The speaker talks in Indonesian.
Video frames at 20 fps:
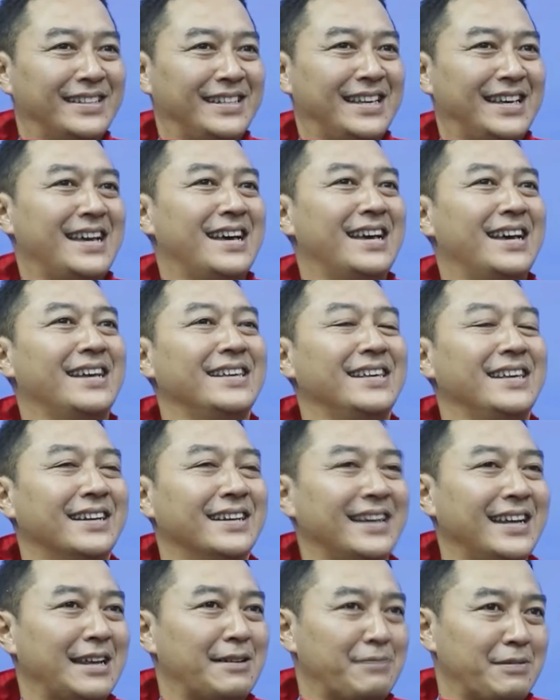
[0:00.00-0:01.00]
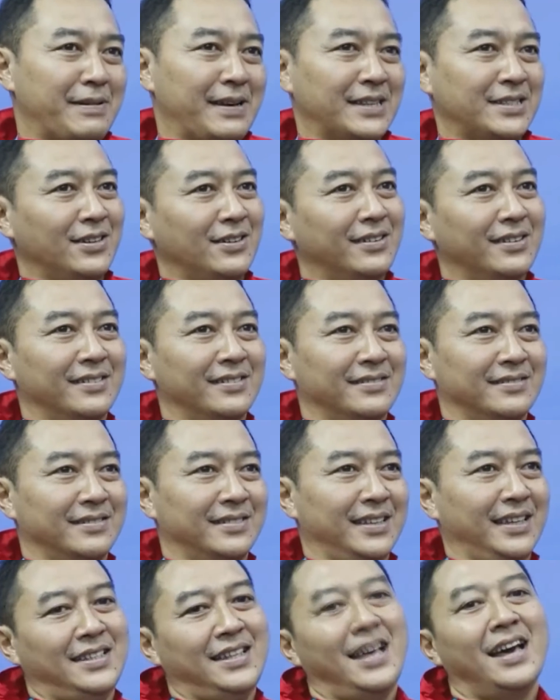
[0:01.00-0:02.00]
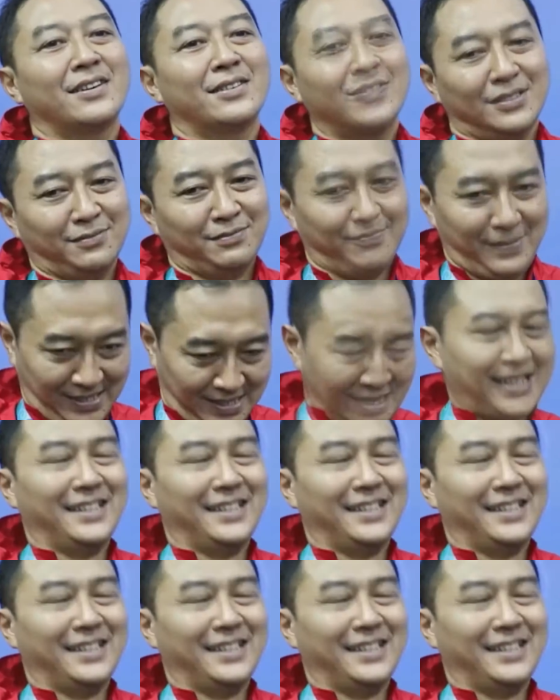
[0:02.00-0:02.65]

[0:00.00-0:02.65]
lawannya yang besok kita harus